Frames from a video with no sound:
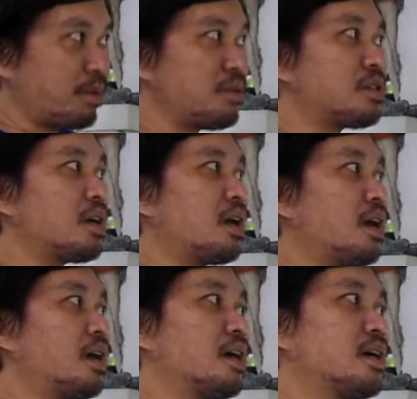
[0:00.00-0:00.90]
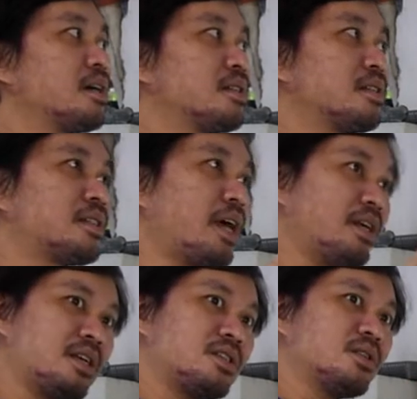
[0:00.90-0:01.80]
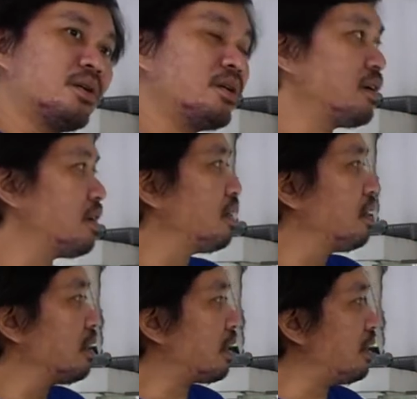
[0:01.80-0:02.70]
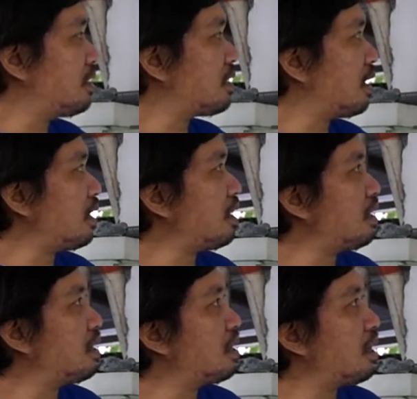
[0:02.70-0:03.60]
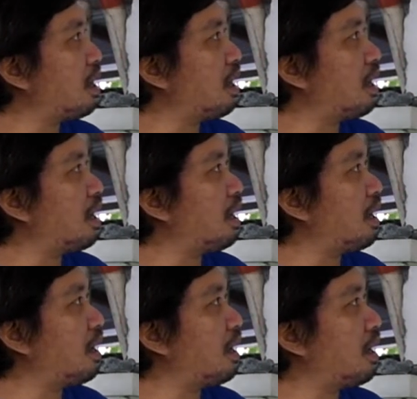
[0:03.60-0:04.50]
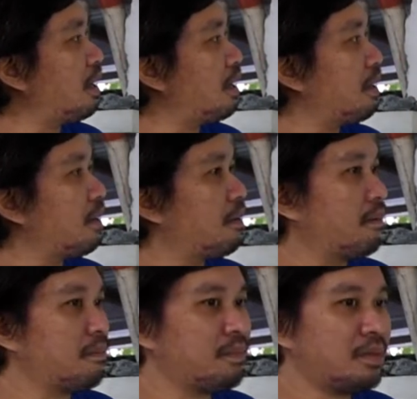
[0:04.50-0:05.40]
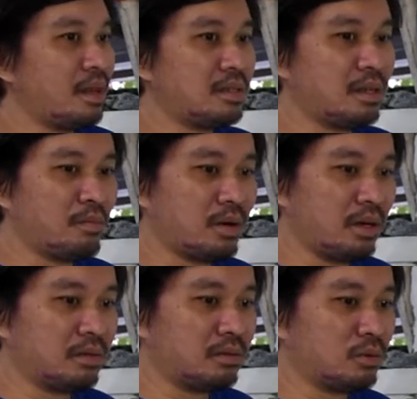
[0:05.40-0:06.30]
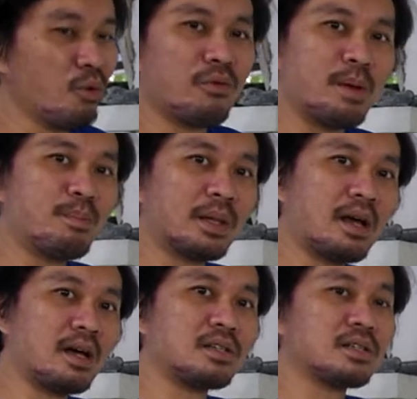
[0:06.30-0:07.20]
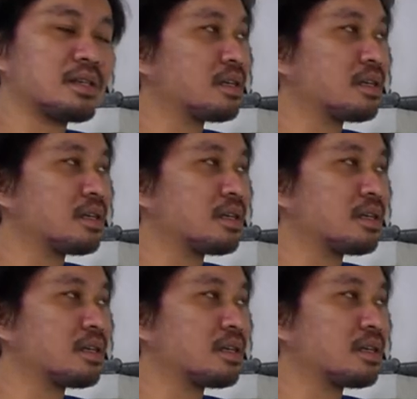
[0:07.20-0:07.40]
po sa sizes no kani siya uh, nasa murag 2.5 pataas